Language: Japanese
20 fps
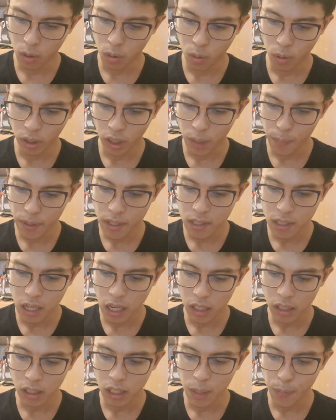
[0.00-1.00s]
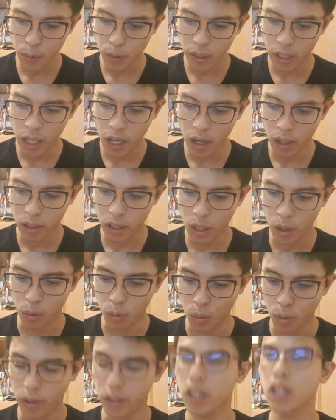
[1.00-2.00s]
こういったミスがあっても200点
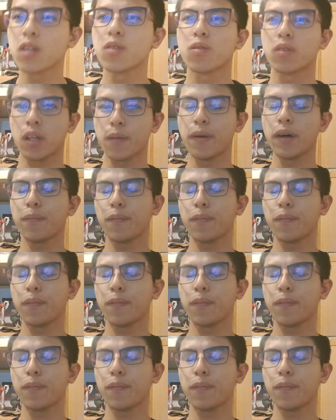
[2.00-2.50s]
を超えているので、まあ、